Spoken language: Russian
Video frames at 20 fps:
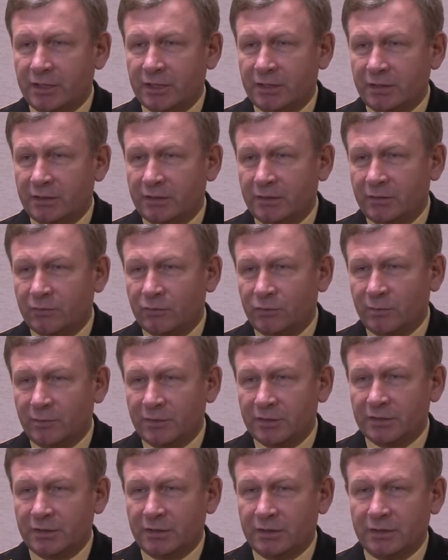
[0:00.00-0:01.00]
ракетные
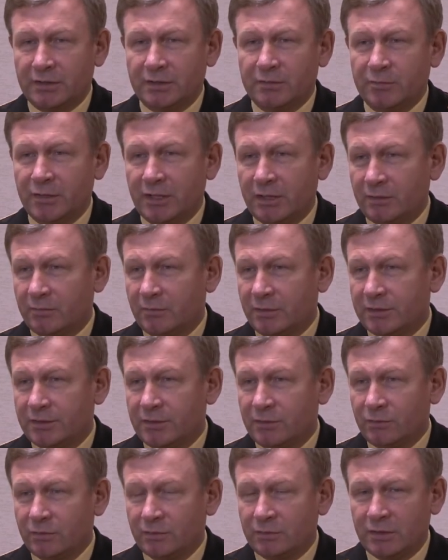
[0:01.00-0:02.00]
комплексы, это и Бала,
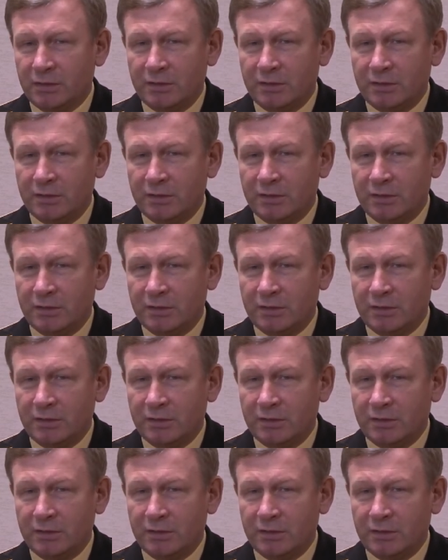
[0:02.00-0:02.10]
Бастион,